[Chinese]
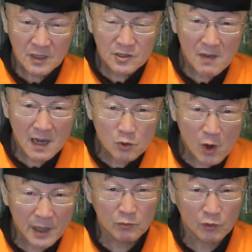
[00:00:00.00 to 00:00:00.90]
这卖
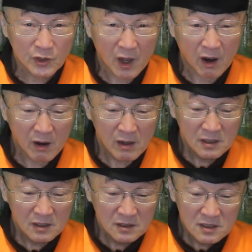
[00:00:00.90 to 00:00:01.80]
踹门哈，
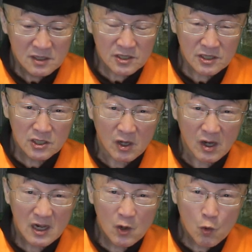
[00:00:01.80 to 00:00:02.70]
是一种
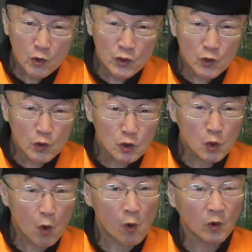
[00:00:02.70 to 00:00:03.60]
困
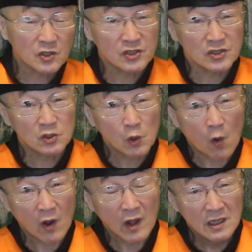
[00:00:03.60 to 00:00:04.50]
兽之
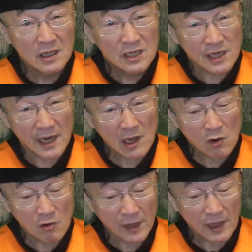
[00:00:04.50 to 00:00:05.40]
斗。想哪
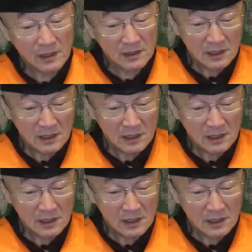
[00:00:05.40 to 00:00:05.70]
讲呢？